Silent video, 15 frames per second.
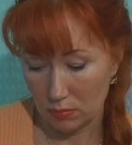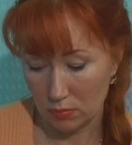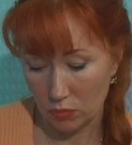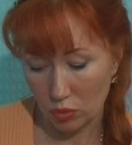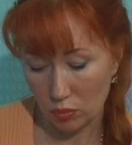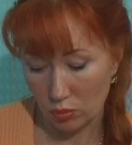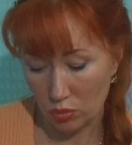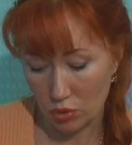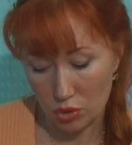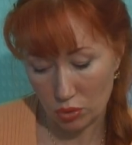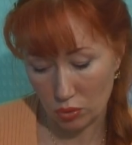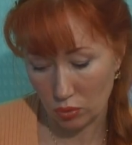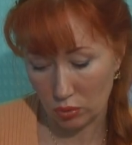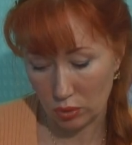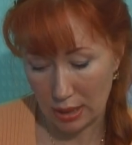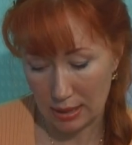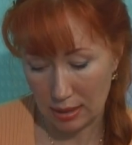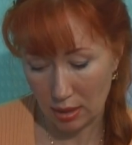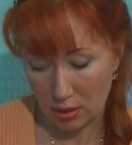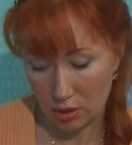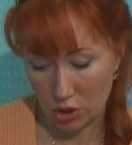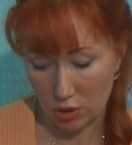Думаю, что
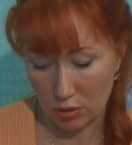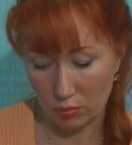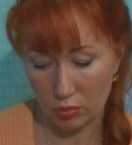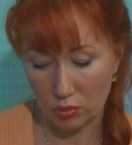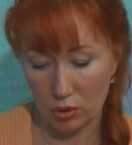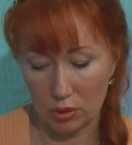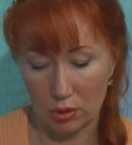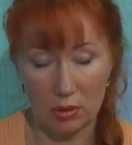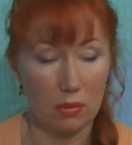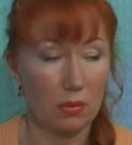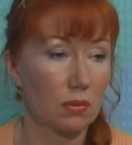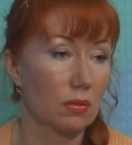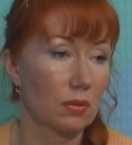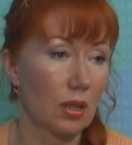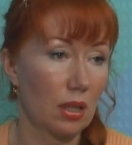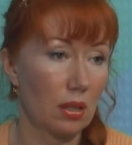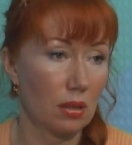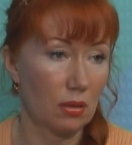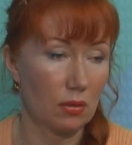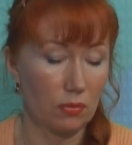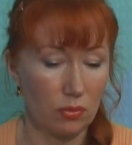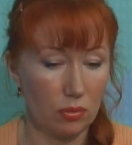достаточно будет э,
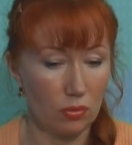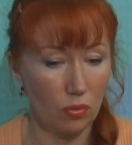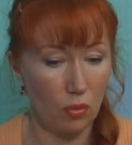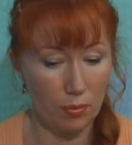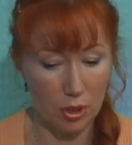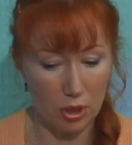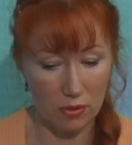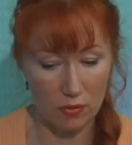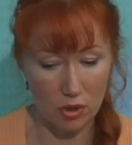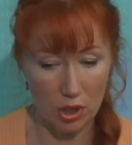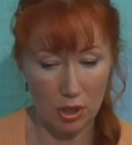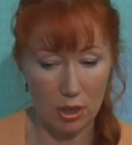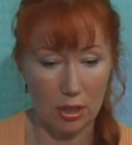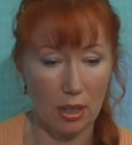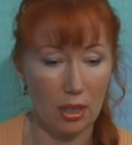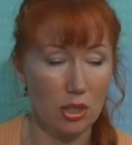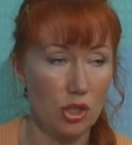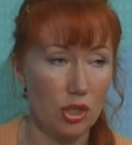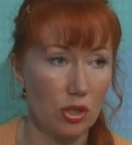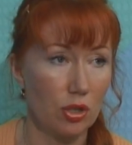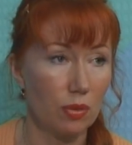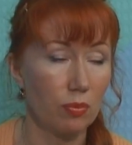таких вот общих движений. Это,
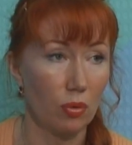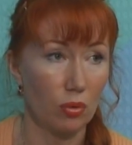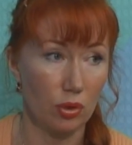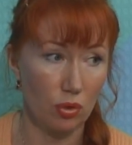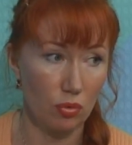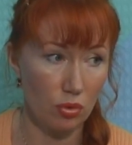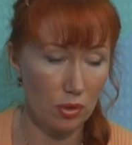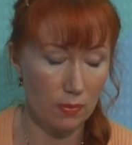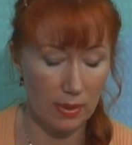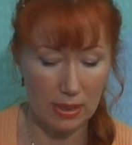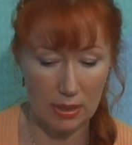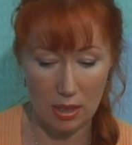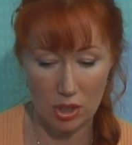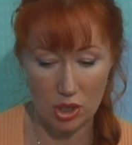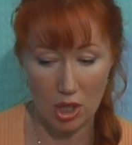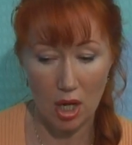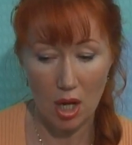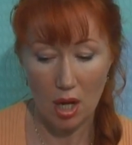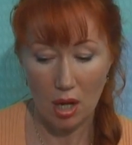конечно, не полный курс массажа.